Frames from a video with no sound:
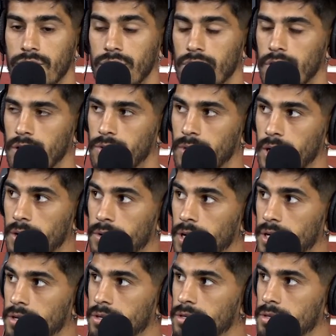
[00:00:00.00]
del
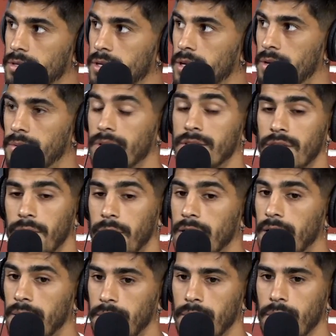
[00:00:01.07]
Conagüero, eh, Benzema
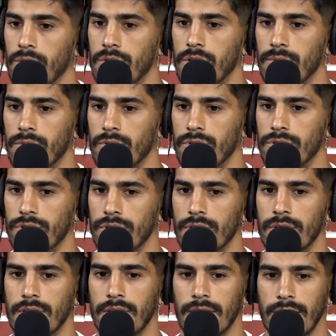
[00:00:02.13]
también me gusta mucho,
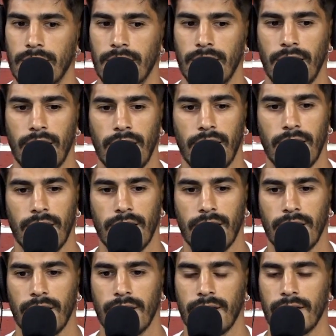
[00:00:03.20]

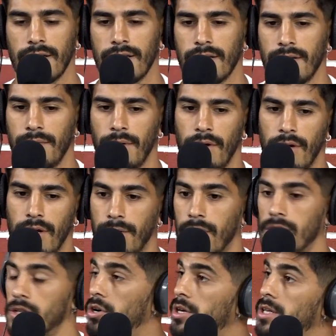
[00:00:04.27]
eh, veo
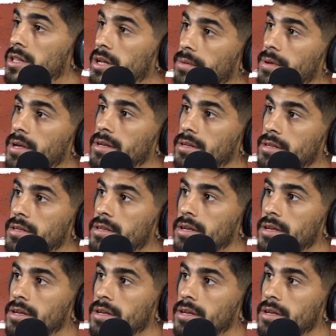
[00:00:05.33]
Lewandowski también.